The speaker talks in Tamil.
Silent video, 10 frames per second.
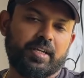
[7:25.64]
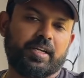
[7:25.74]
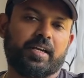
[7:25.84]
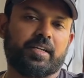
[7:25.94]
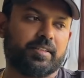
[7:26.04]

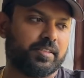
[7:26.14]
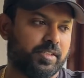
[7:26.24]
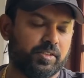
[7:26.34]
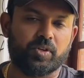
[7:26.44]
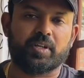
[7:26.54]
கடை இருந்துச்சு
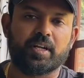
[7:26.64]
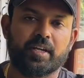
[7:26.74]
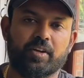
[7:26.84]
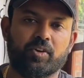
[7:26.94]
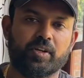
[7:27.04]
ஸோ அதனால்
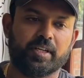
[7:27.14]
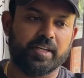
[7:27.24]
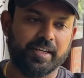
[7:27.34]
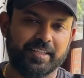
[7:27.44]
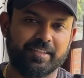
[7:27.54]
என்னோடய
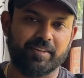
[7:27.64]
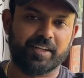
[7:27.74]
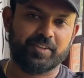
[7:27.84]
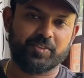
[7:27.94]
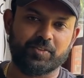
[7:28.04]
இது
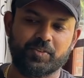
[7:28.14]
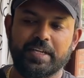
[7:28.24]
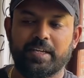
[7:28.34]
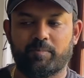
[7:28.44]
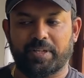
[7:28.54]
வரைக்கும்
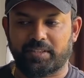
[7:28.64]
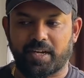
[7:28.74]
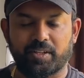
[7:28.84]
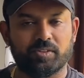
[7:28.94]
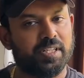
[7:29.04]
பத்து
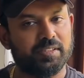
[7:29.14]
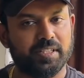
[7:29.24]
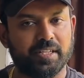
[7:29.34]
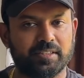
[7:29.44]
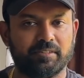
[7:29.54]
நாளைக்கும் திங்ஸ்
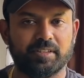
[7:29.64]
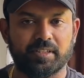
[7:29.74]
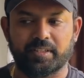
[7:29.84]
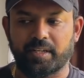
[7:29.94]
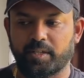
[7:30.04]
எடுத்துகிட்டு
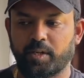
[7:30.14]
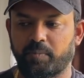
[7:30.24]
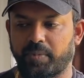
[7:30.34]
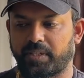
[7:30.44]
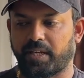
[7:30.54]
வந்திருந்தேன்
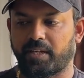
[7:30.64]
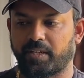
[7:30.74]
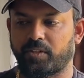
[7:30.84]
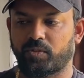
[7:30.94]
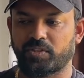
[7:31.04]
பட் அதில்
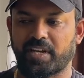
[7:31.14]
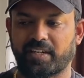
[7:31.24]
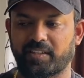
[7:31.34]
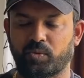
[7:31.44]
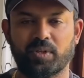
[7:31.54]
இன்னும் கொஞ்சம்
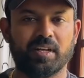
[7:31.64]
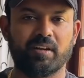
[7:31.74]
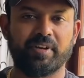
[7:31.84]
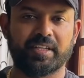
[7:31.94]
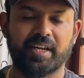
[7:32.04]
நிறைய
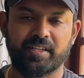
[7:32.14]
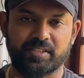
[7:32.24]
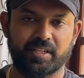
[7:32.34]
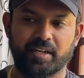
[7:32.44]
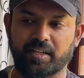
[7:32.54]
துணியெல்லாம் வெட்டாயிடுச்சு
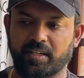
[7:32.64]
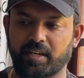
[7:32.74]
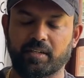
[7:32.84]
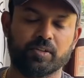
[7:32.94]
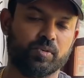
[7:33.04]
அன்றைக்கி
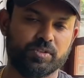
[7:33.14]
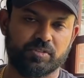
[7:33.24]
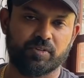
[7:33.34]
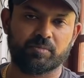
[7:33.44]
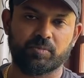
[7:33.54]
நாங்கள்
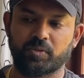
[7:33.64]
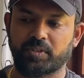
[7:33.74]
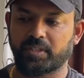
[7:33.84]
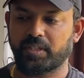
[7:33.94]
குளிச்சுட்டு வரும்போது